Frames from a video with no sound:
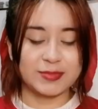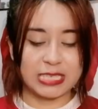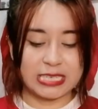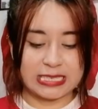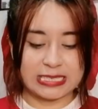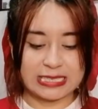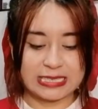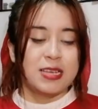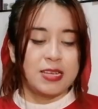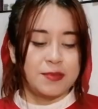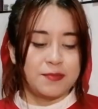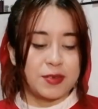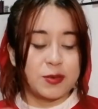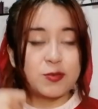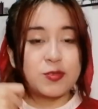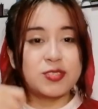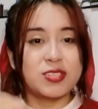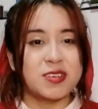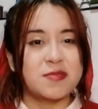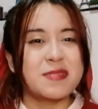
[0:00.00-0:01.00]
Eh, me
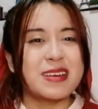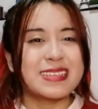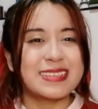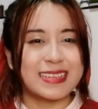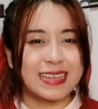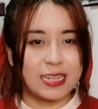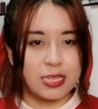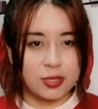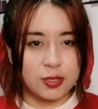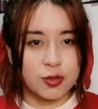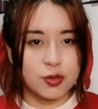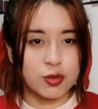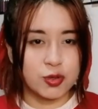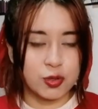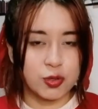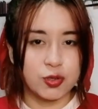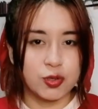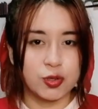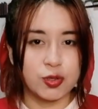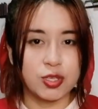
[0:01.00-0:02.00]
gustan más
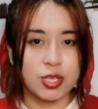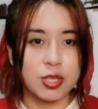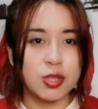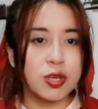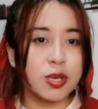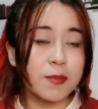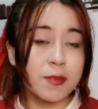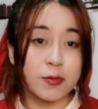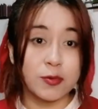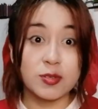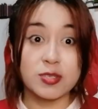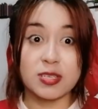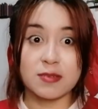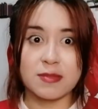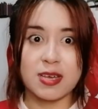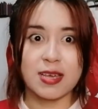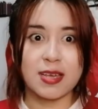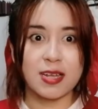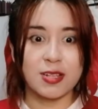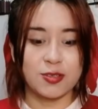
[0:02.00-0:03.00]
caldosos, yo siento que me gustan
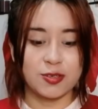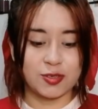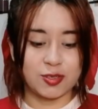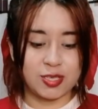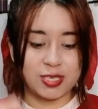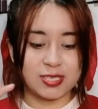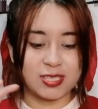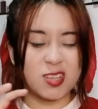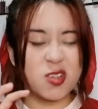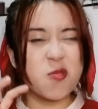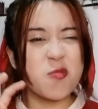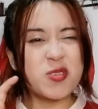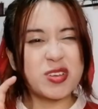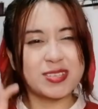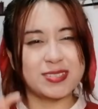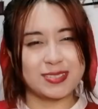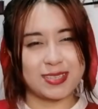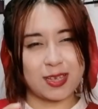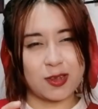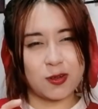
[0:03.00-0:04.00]
más caldosos. Y este como
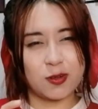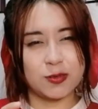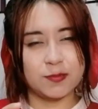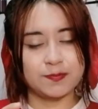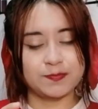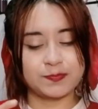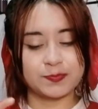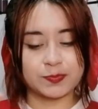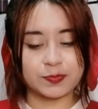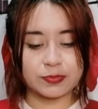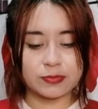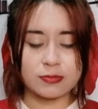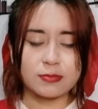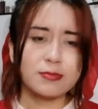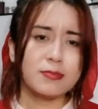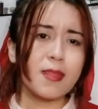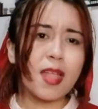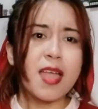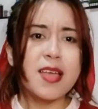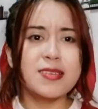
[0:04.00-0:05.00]
es seco,
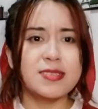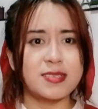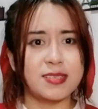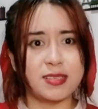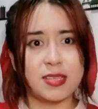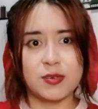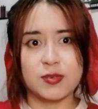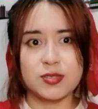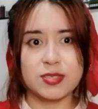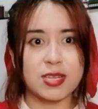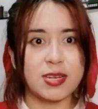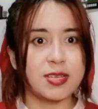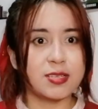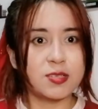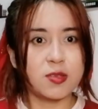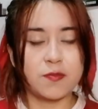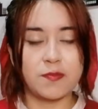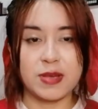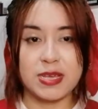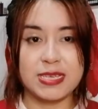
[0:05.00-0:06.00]
si te gustan
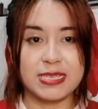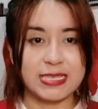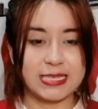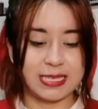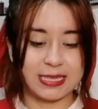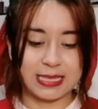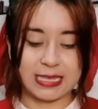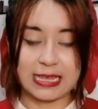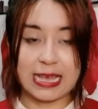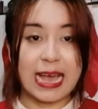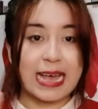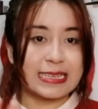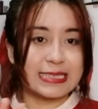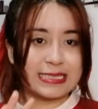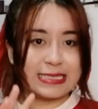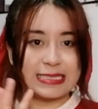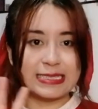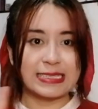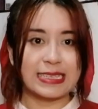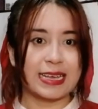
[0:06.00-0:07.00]
las sopas instantáneas
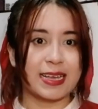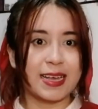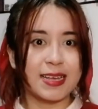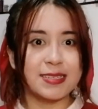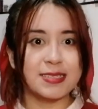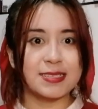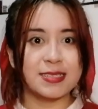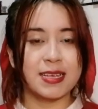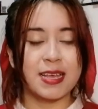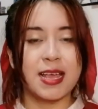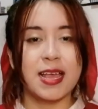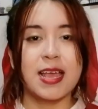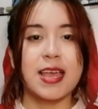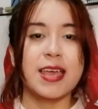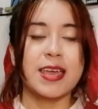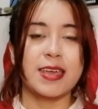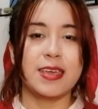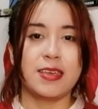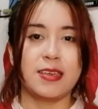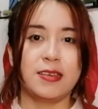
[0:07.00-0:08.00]
así secas,
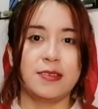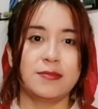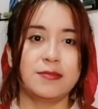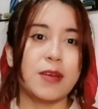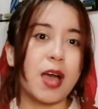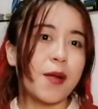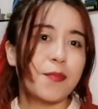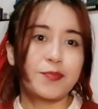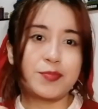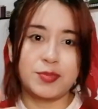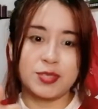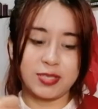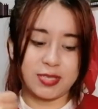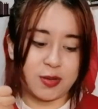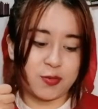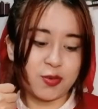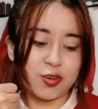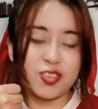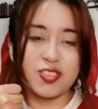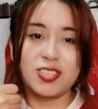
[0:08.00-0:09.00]
eh,
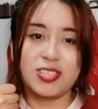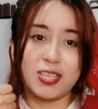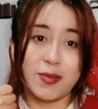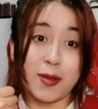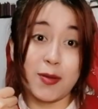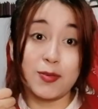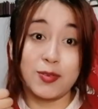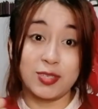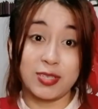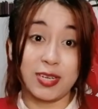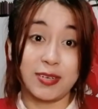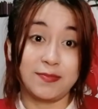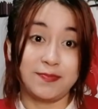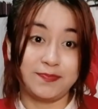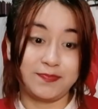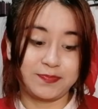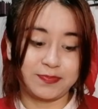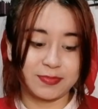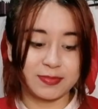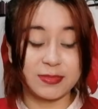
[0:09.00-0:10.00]
seguro si te va a gustar.
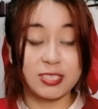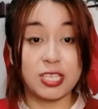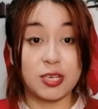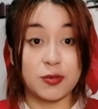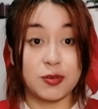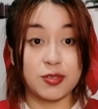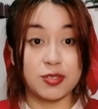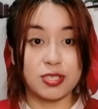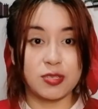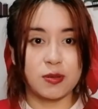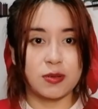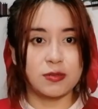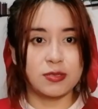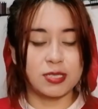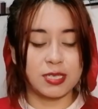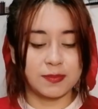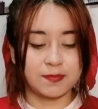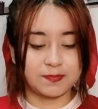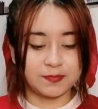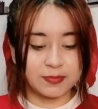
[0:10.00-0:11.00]
Seguro si te va a
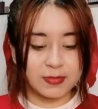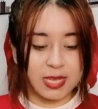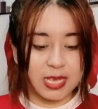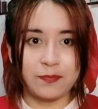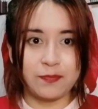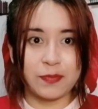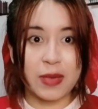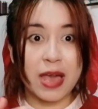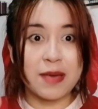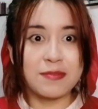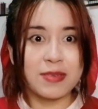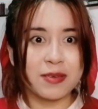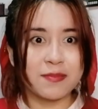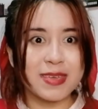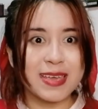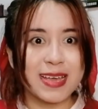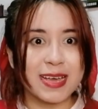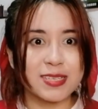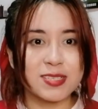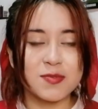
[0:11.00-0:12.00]
gustar. A mí en
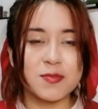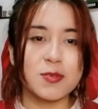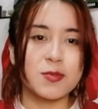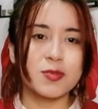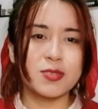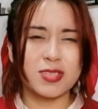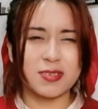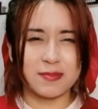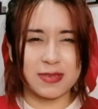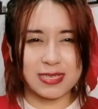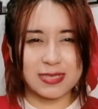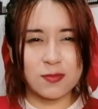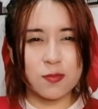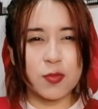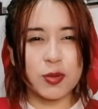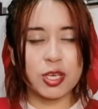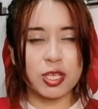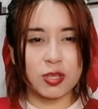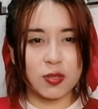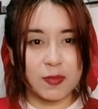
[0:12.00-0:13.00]
mi caso me gustan más
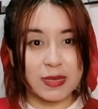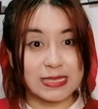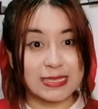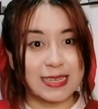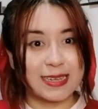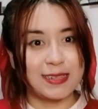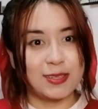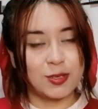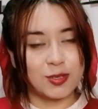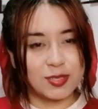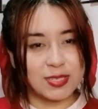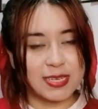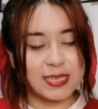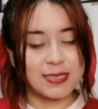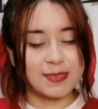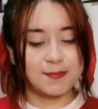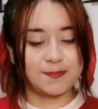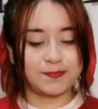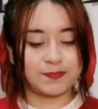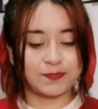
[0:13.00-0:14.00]
un poquito más caldosas.